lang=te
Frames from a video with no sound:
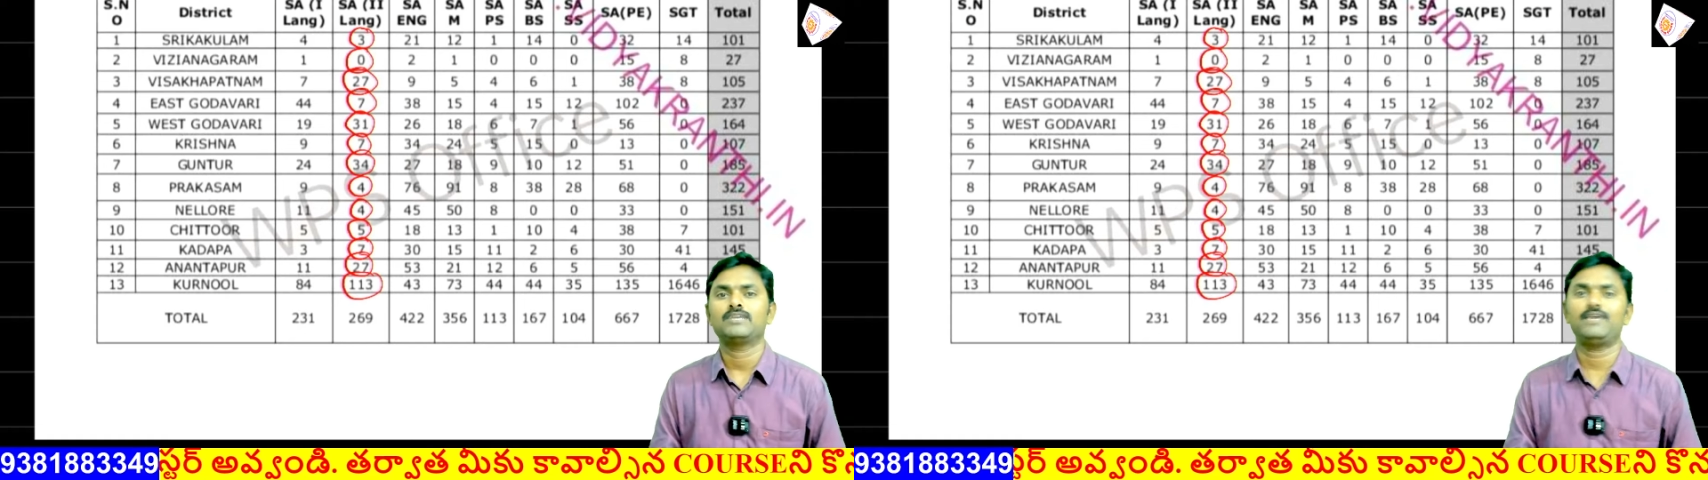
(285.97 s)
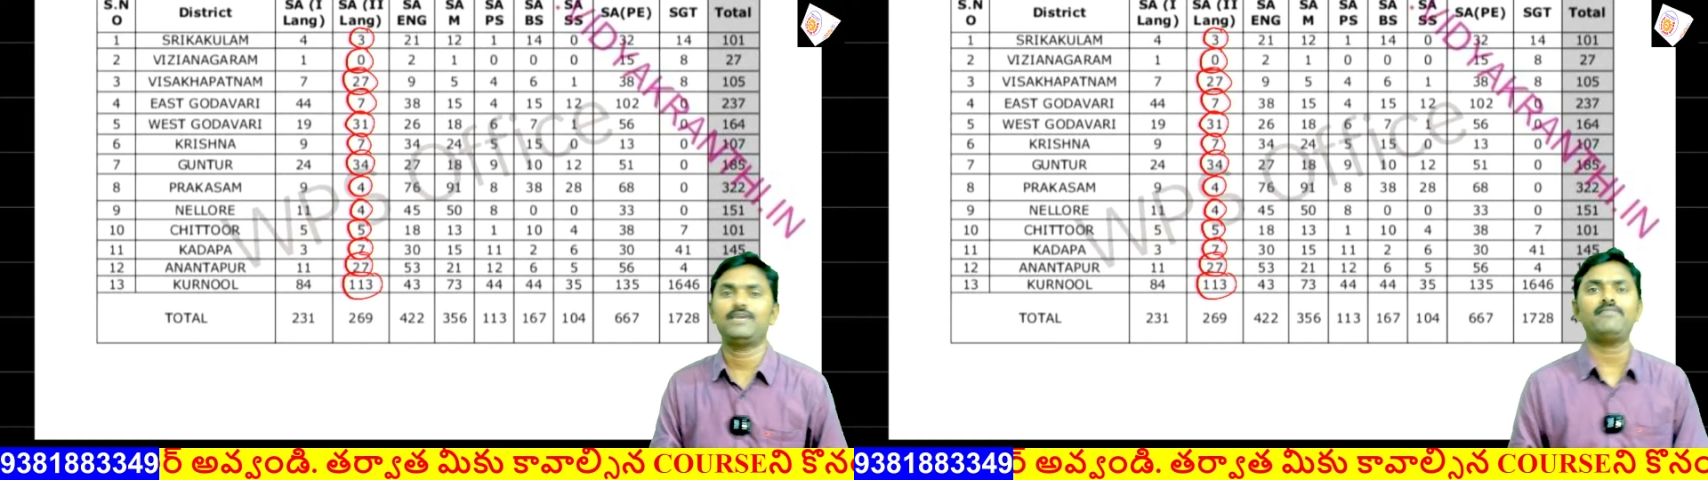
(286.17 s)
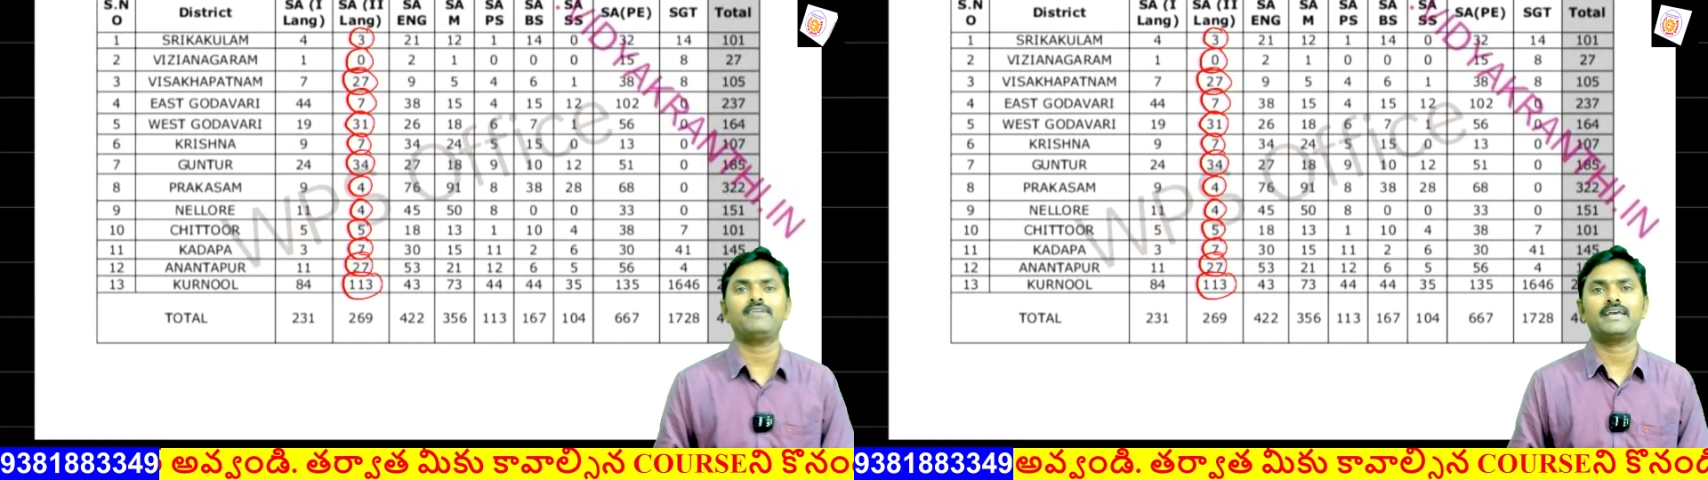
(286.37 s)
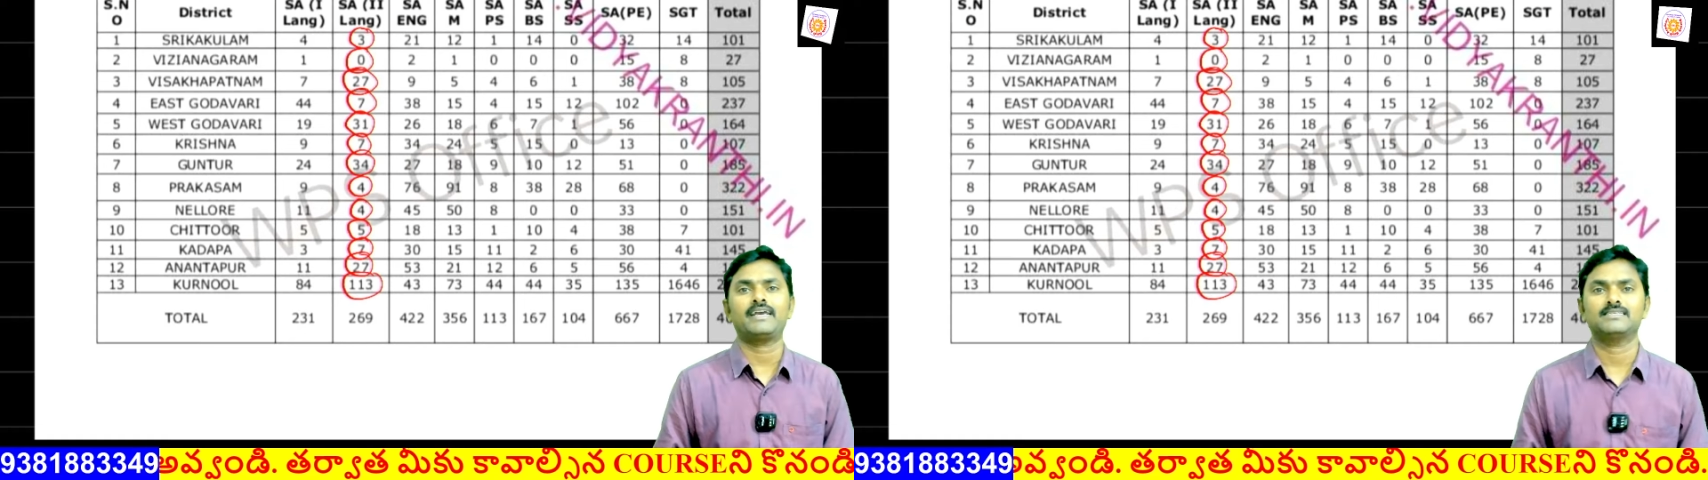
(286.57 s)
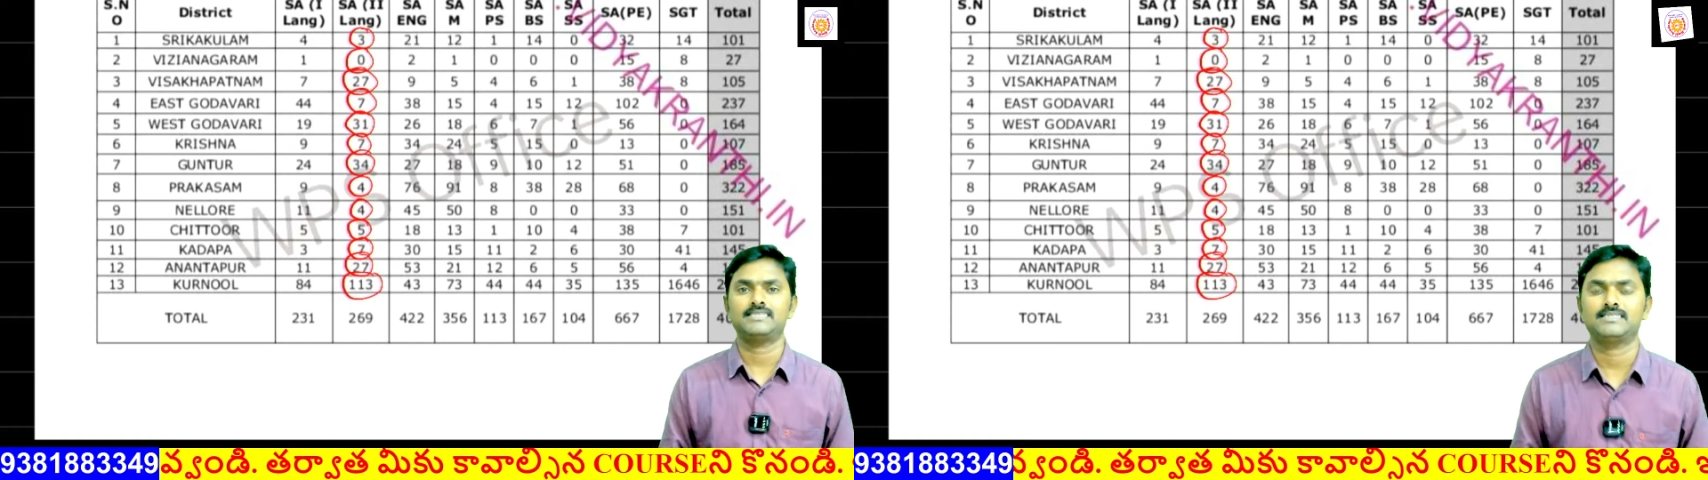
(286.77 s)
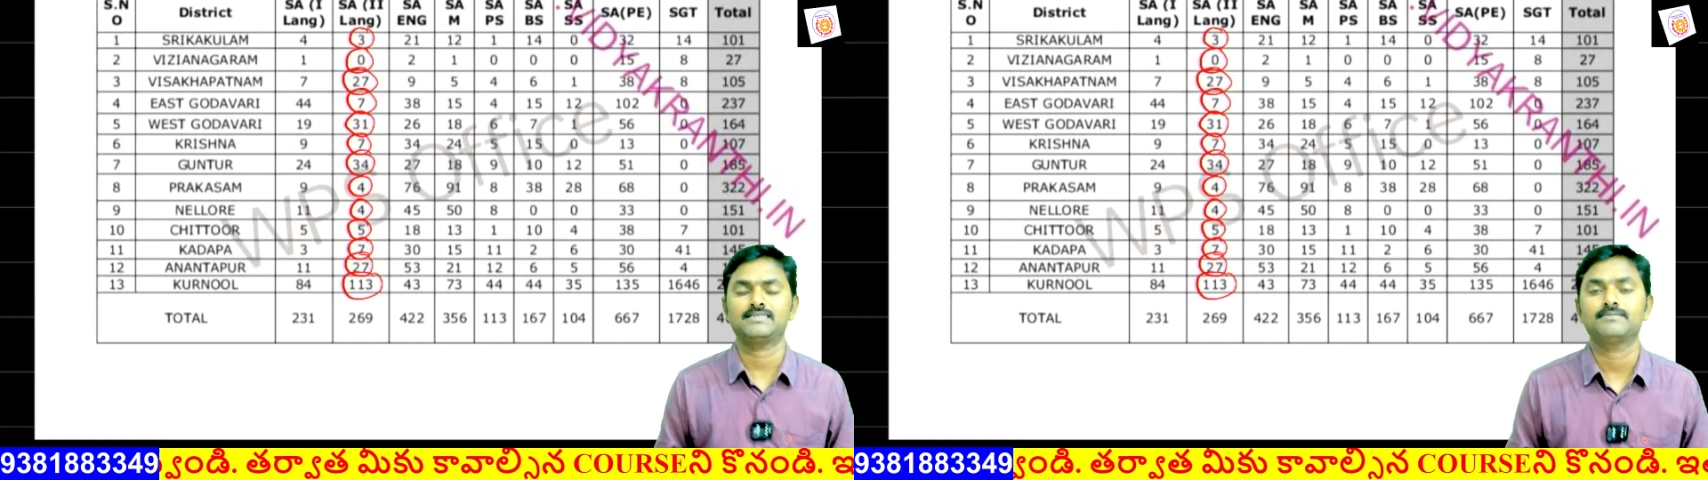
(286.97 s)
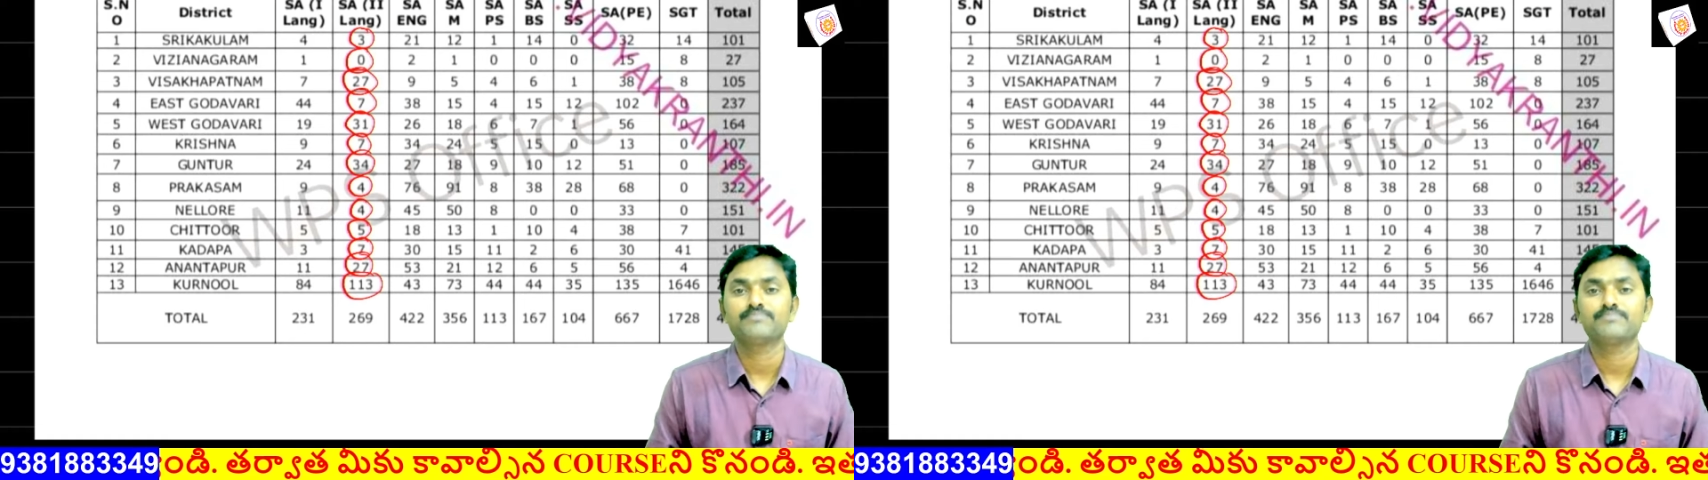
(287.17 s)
ఇవి వేకెన్సీస్